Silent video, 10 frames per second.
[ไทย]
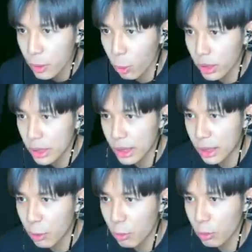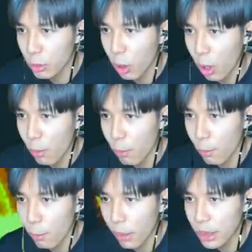นแต่สกิลต่
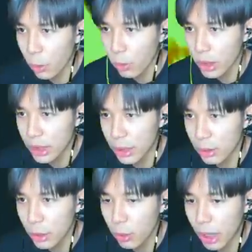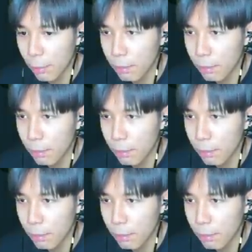อ ไม่โดนแต่สกิลนี้โดนครับ